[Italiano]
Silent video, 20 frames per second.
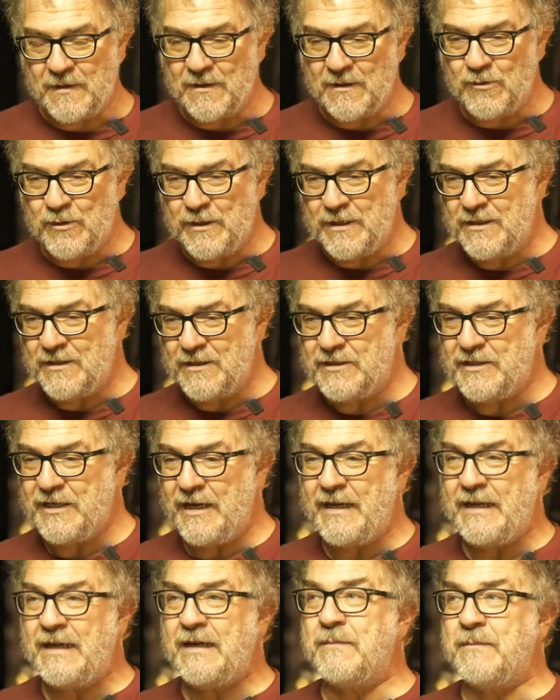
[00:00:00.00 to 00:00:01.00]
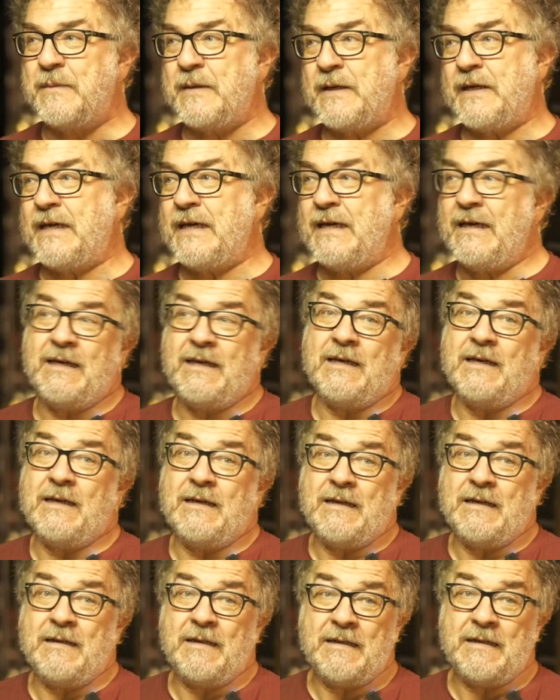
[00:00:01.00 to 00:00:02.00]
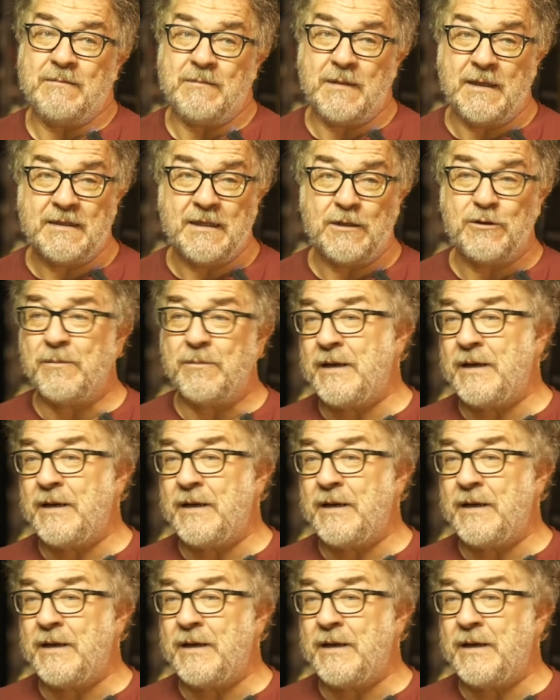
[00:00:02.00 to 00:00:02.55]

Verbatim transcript: qui in scena, perché è entrato